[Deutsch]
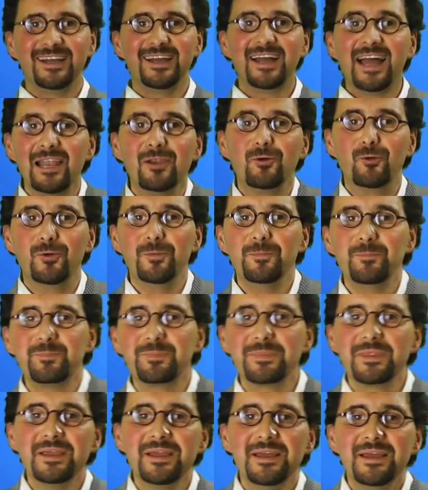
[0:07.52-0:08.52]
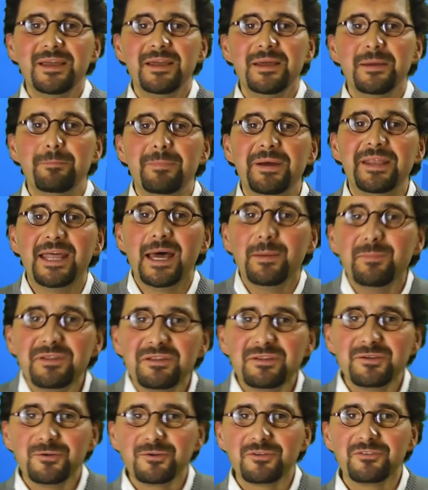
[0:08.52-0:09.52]
Hallo, mein Name
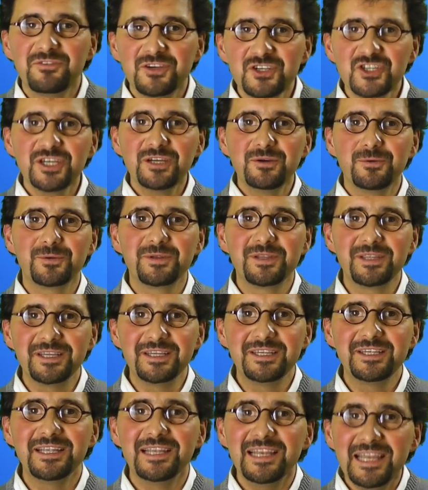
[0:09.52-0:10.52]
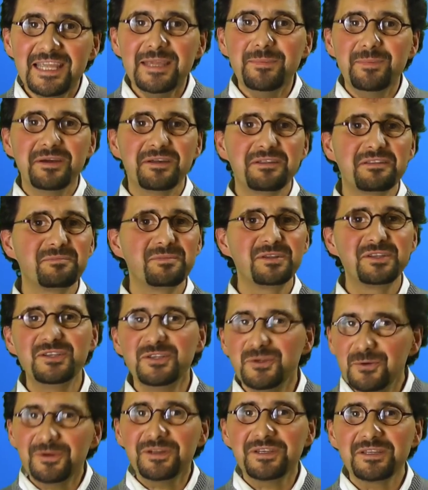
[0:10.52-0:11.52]
ist Jürgen Fischer und ich liebe es, mit
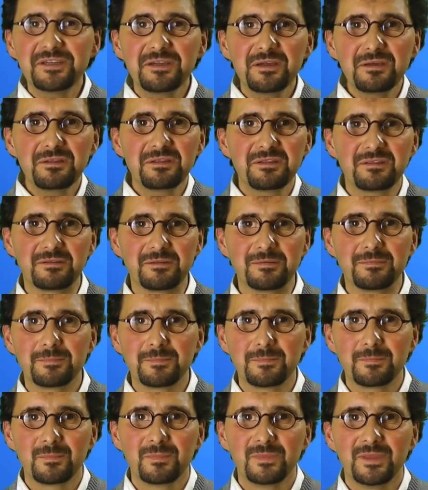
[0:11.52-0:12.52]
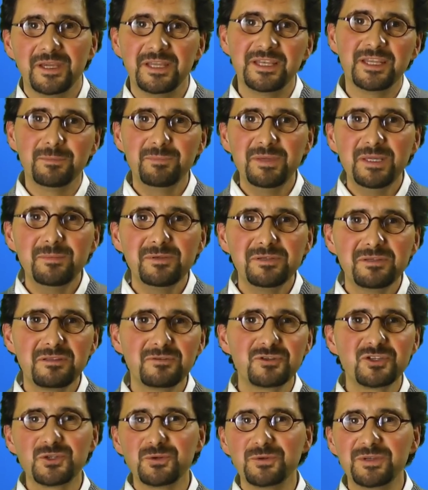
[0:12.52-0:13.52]
jungen Christen in der Bibel zu
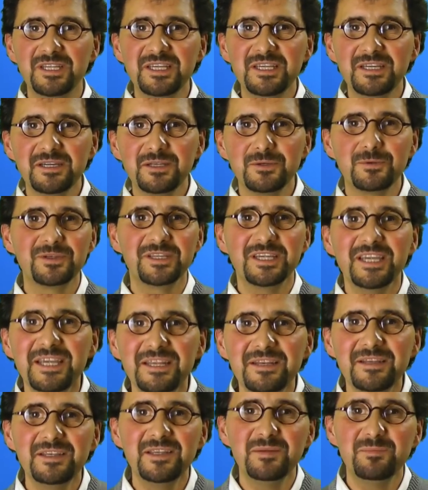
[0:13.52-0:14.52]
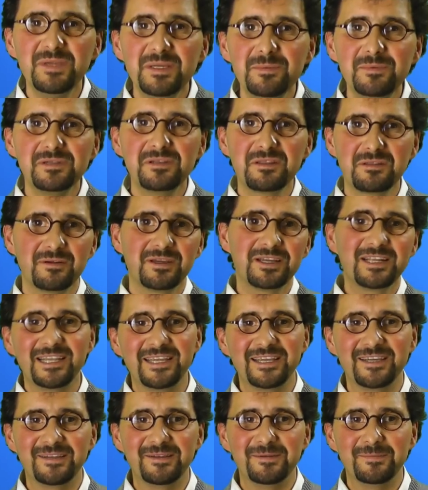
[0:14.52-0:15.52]
studieren und ihnen die Bibel zu
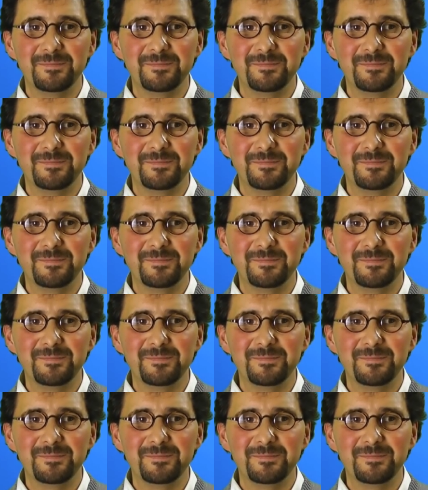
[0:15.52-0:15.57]
erklären.